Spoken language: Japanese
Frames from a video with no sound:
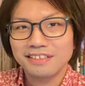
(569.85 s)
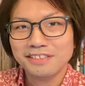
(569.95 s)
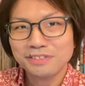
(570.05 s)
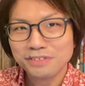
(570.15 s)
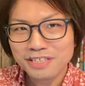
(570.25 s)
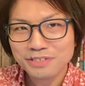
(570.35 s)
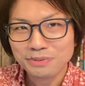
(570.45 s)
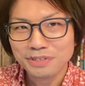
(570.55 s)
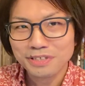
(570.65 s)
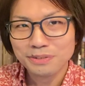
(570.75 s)

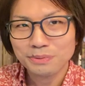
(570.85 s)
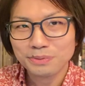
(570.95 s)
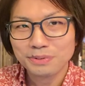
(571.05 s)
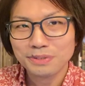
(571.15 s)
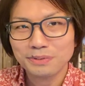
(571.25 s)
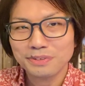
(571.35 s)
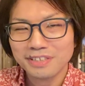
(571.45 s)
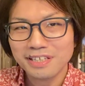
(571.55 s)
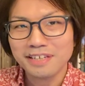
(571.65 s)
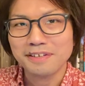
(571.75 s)
ディスカッションできることによっ
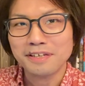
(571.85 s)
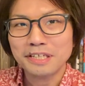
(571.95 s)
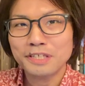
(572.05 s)
て、